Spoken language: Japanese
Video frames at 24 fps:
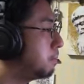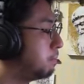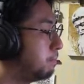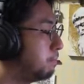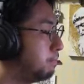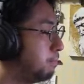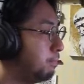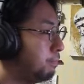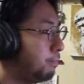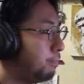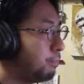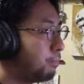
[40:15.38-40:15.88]

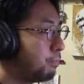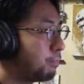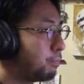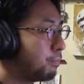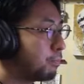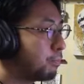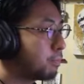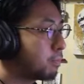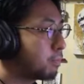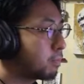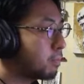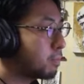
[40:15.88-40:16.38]
ああ面
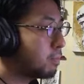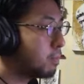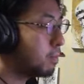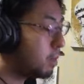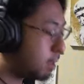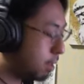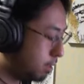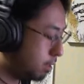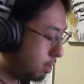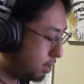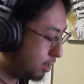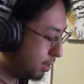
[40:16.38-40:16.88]
白いね
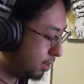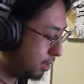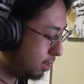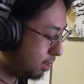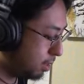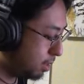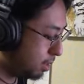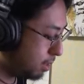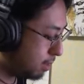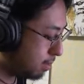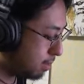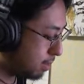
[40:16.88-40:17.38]
ノエルが
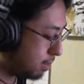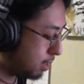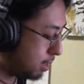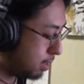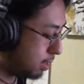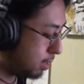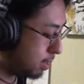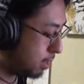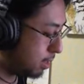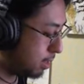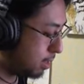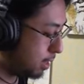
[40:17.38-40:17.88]
会場で
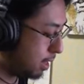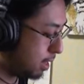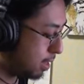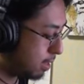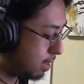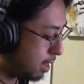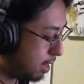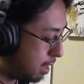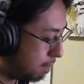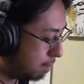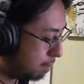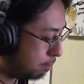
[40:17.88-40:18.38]
ドローン飛
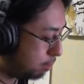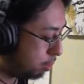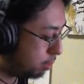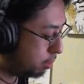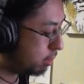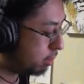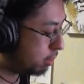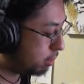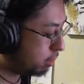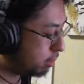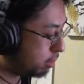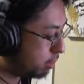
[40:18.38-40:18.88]
ばすっていう
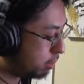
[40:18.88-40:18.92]
ね